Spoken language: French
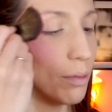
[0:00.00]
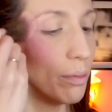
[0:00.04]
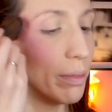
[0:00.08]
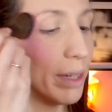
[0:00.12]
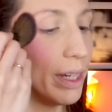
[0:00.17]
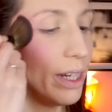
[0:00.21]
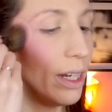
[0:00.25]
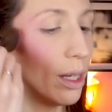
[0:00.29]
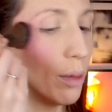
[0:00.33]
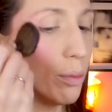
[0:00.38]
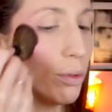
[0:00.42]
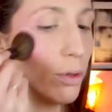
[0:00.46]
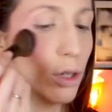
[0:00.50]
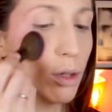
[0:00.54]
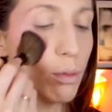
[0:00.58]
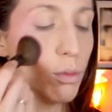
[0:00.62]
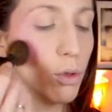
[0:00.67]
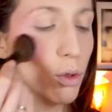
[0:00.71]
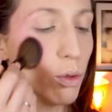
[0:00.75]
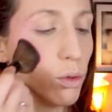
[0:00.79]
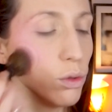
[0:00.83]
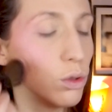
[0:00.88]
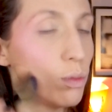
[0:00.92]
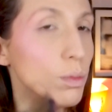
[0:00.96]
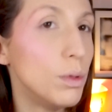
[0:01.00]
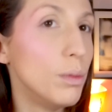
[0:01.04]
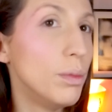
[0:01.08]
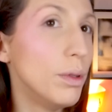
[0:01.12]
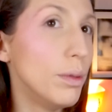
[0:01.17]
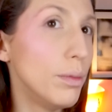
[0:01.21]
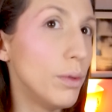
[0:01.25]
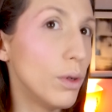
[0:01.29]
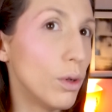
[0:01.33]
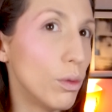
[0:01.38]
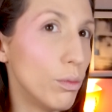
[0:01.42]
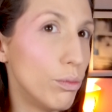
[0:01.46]
Ah, il est un peu comme le rose
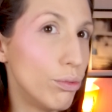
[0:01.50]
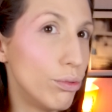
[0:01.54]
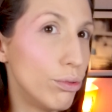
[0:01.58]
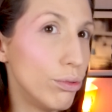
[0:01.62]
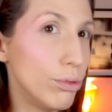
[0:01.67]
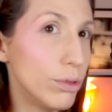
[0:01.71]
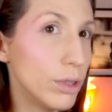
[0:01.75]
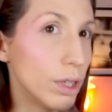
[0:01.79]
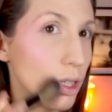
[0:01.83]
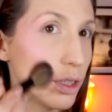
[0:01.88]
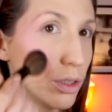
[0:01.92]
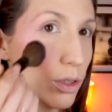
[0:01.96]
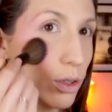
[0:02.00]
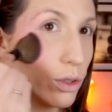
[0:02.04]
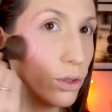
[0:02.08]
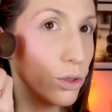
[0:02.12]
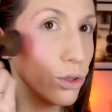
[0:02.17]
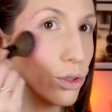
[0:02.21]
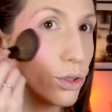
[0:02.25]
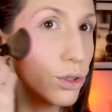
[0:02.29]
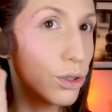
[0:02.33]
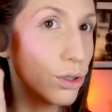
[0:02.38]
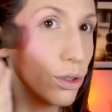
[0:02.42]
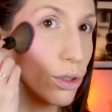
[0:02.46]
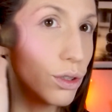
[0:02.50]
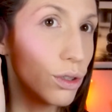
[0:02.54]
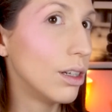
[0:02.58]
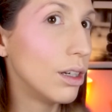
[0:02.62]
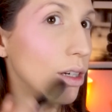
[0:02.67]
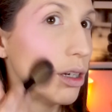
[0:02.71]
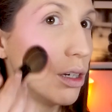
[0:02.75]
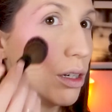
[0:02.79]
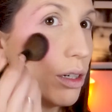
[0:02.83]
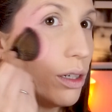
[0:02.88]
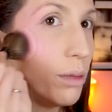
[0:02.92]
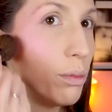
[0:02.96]
bébé, mais en plus intense.
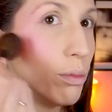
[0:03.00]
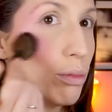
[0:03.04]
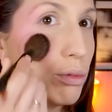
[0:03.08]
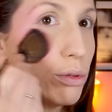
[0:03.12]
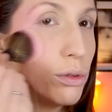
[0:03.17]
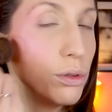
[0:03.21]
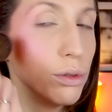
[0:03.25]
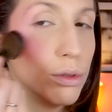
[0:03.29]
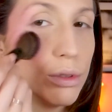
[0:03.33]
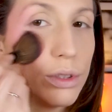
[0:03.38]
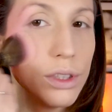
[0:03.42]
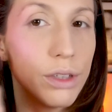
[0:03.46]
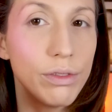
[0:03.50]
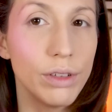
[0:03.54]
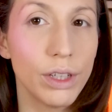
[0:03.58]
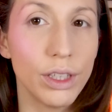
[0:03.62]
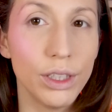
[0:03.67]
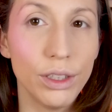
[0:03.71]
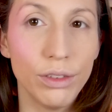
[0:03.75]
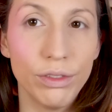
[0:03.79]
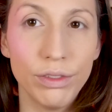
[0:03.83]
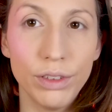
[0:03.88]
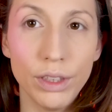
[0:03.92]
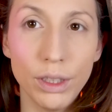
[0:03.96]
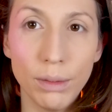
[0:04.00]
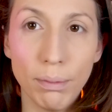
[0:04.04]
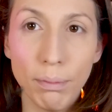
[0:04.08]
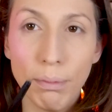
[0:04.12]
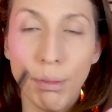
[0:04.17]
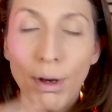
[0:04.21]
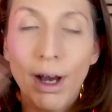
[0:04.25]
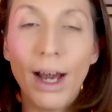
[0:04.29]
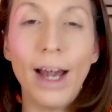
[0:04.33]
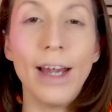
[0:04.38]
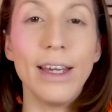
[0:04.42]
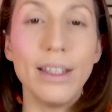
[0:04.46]
Ah, il Ça fait un effet
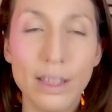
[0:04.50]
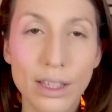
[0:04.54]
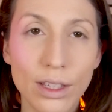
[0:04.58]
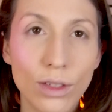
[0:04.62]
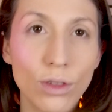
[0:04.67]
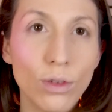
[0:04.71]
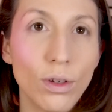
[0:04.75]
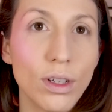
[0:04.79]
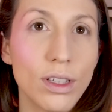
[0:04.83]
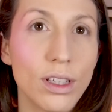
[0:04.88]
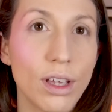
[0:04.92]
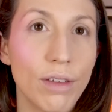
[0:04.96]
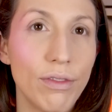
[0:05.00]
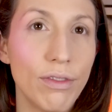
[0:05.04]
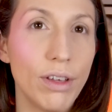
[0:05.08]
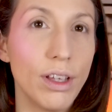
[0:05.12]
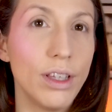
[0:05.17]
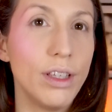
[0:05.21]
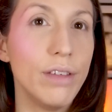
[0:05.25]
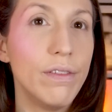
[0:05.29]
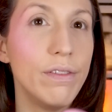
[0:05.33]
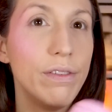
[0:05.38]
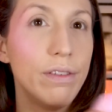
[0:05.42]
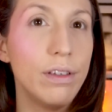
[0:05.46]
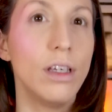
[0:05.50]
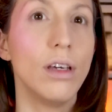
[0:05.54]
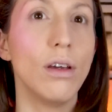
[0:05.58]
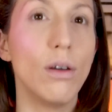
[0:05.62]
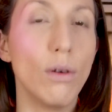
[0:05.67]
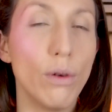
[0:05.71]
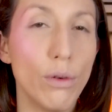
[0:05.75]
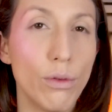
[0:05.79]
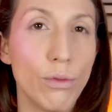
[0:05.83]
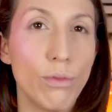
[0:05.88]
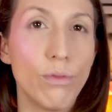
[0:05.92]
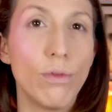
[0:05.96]
bright, tu vois, ça fait un effet
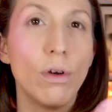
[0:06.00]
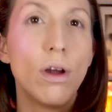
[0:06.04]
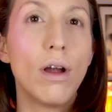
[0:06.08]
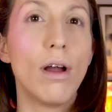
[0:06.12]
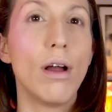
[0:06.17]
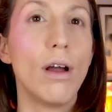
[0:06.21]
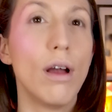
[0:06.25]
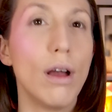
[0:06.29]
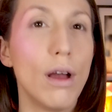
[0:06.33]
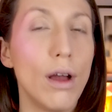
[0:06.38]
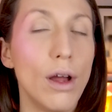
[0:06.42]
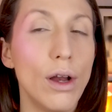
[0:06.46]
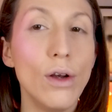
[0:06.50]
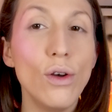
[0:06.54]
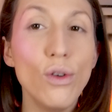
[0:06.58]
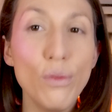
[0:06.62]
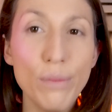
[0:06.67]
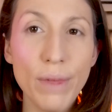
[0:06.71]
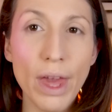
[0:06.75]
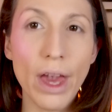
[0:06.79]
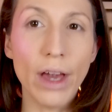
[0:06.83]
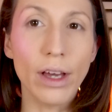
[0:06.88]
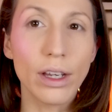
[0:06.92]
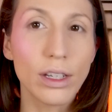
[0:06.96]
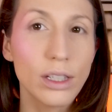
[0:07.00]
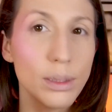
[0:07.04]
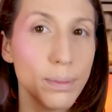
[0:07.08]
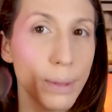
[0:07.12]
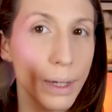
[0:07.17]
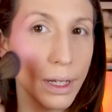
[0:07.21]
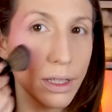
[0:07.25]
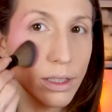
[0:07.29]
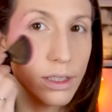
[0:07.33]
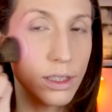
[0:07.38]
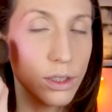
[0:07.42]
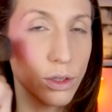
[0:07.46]
euh, lumière. Je sais
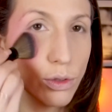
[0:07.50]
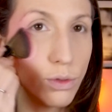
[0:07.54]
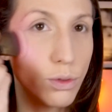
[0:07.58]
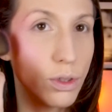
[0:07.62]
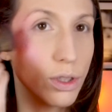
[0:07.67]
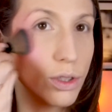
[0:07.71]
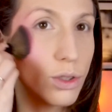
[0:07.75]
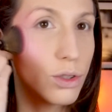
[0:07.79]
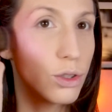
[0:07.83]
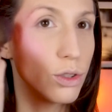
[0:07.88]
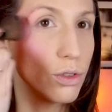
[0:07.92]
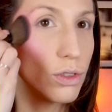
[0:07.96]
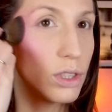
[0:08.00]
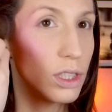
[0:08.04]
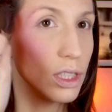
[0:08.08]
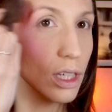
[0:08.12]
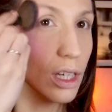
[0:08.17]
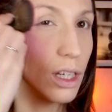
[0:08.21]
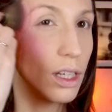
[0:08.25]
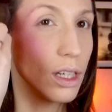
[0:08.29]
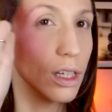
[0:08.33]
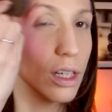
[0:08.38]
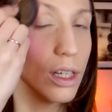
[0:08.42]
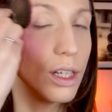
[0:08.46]
pas si tu vois ce que je veux dire.